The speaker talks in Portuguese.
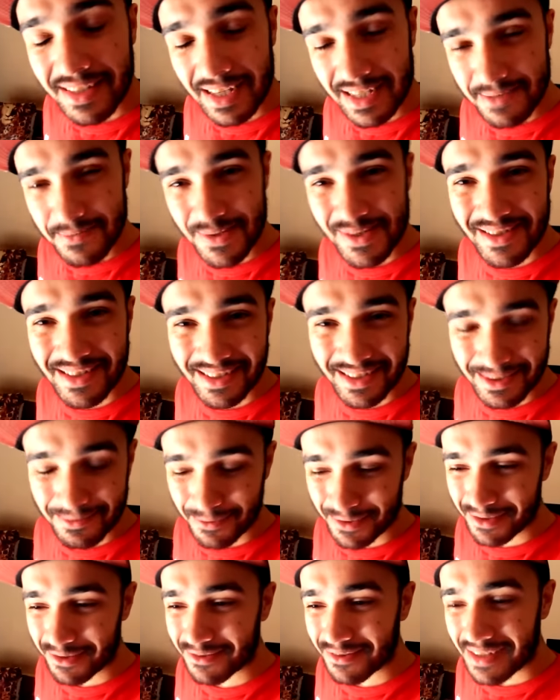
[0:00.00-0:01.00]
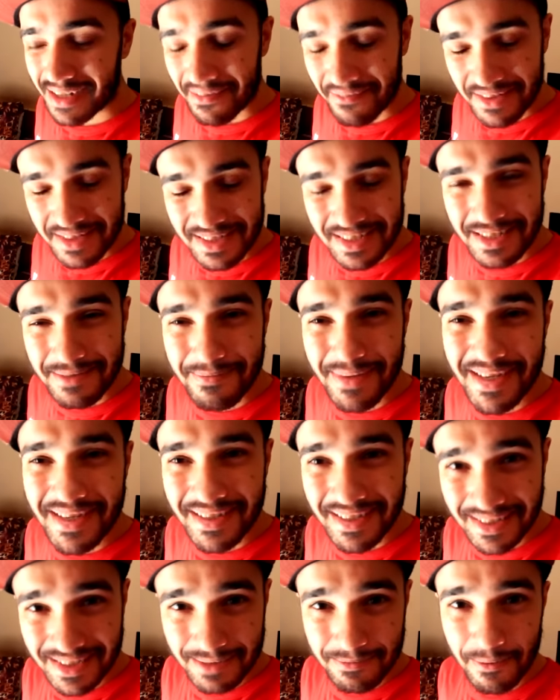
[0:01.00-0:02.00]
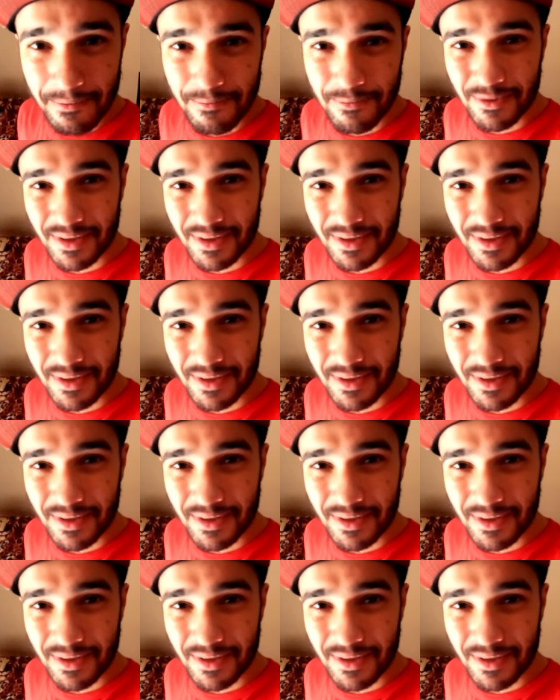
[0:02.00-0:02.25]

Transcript: em 10 mil inscritos, porque eu tô gravando isso aqui bem antes pra eu